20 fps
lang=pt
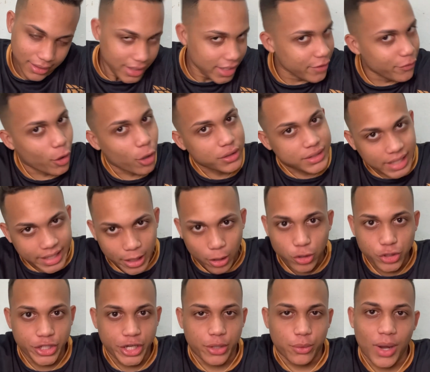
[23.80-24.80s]
e voltar ao
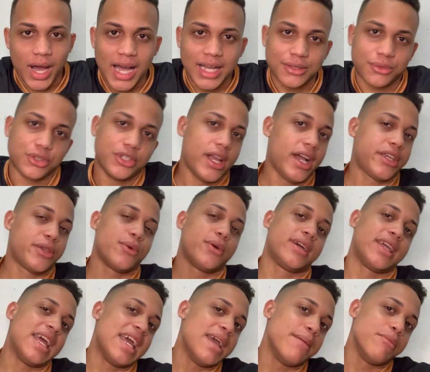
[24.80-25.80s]
G4, já que o
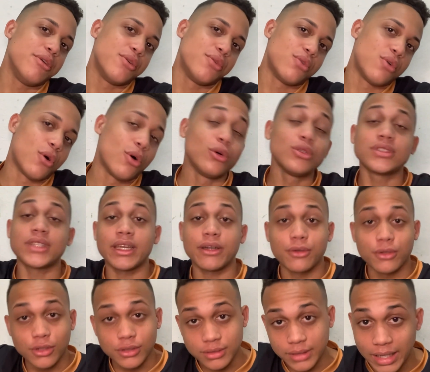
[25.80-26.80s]
Grêmio ontem
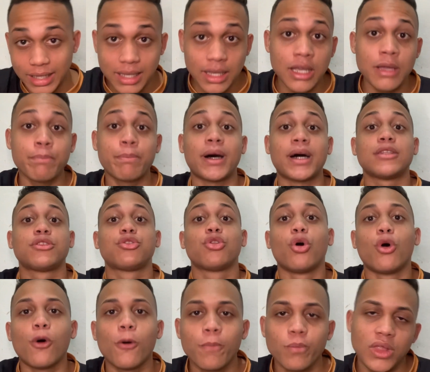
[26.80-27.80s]
ontem
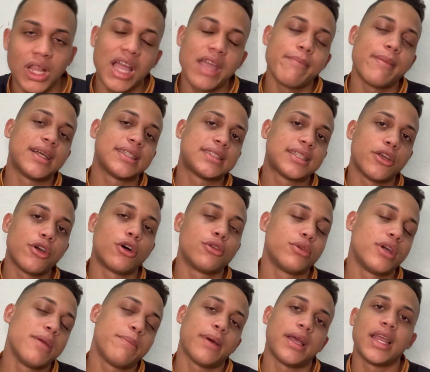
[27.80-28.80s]
empatou lá em Maceió no
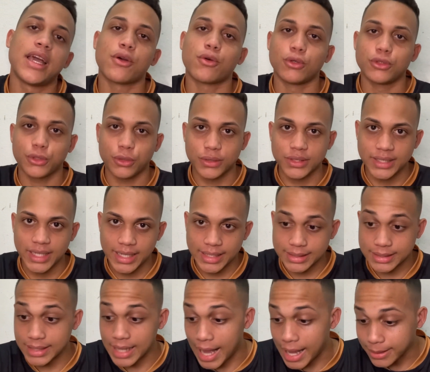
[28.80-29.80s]
Ripelé contra o
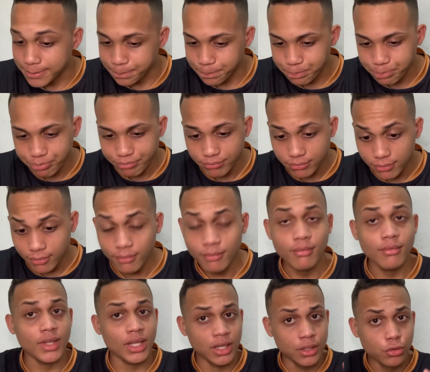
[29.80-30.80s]
CSA
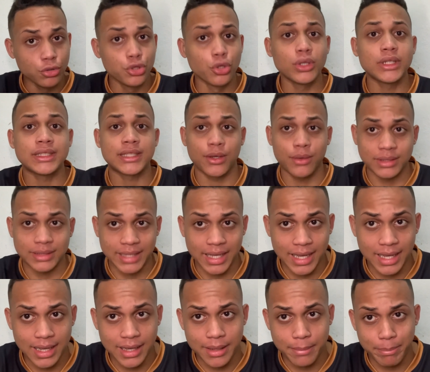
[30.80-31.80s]
um jogo que saiu
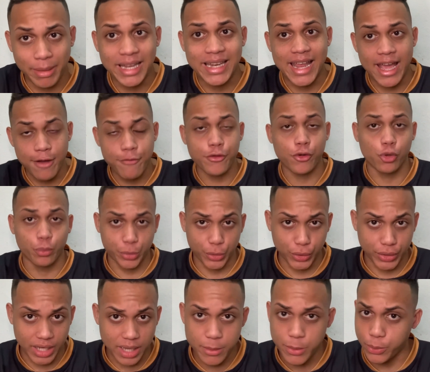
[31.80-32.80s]
até benéfico pro
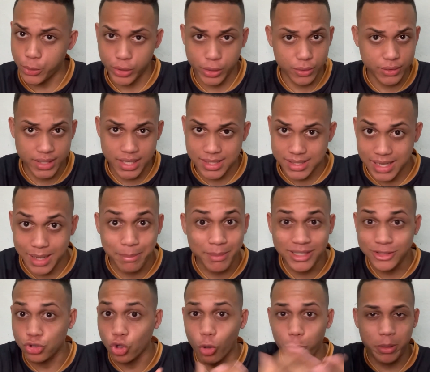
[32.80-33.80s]
Grêmio, porque o CSA
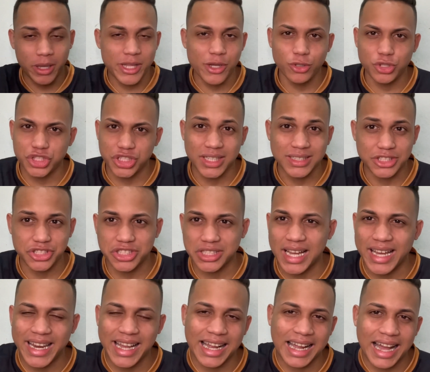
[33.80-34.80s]
mandou, perdeu chances de
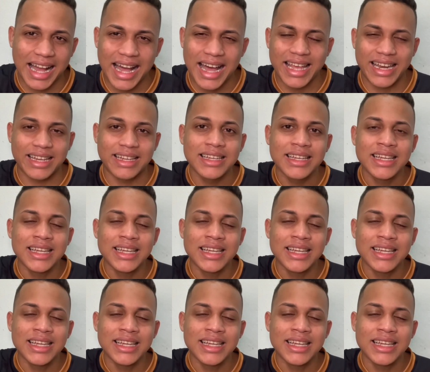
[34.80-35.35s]
cara a cara,